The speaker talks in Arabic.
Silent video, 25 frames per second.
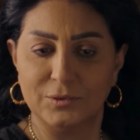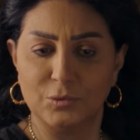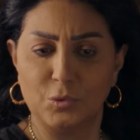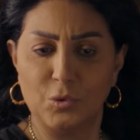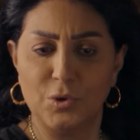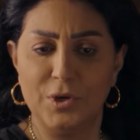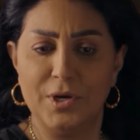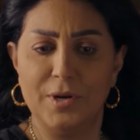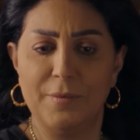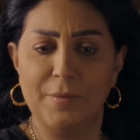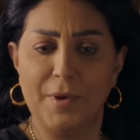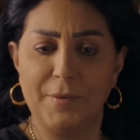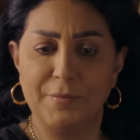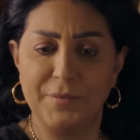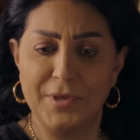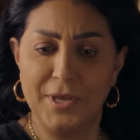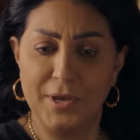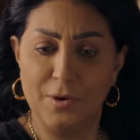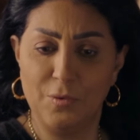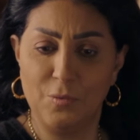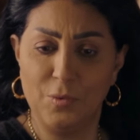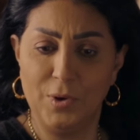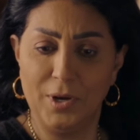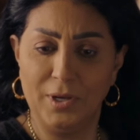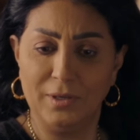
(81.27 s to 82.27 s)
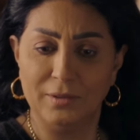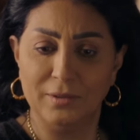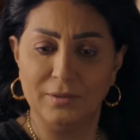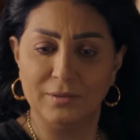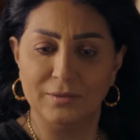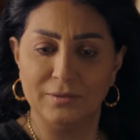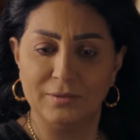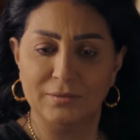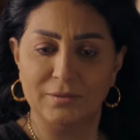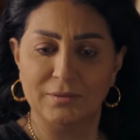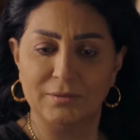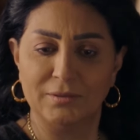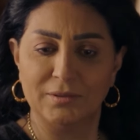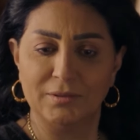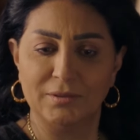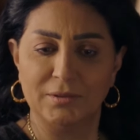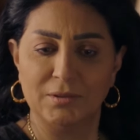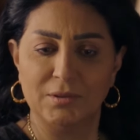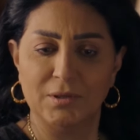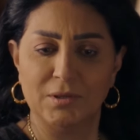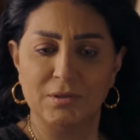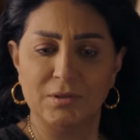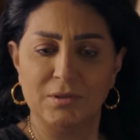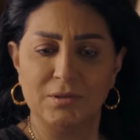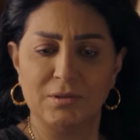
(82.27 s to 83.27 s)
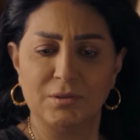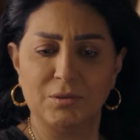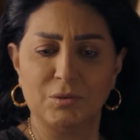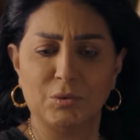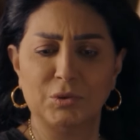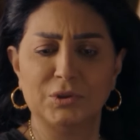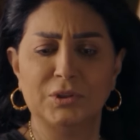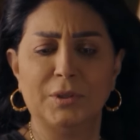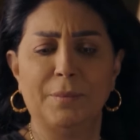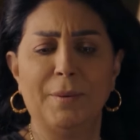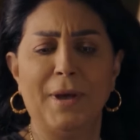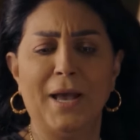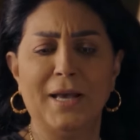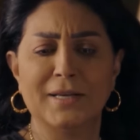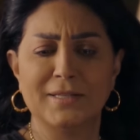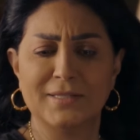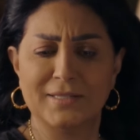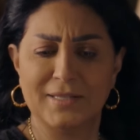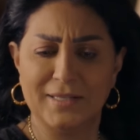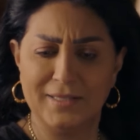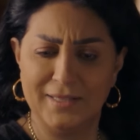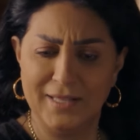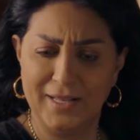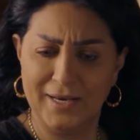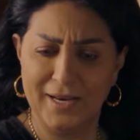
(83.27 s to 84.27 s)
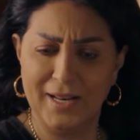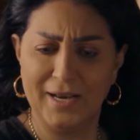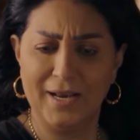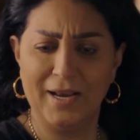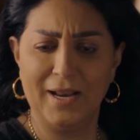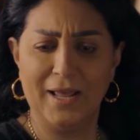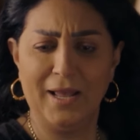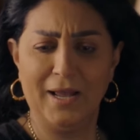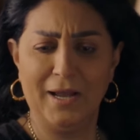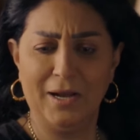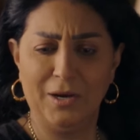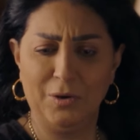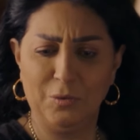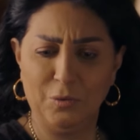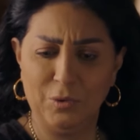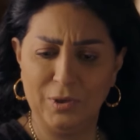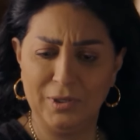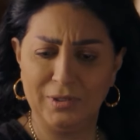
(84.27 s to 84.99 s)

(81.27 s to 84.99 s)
كل ما بيقوى كنت بحس إن أنا اللي أقوى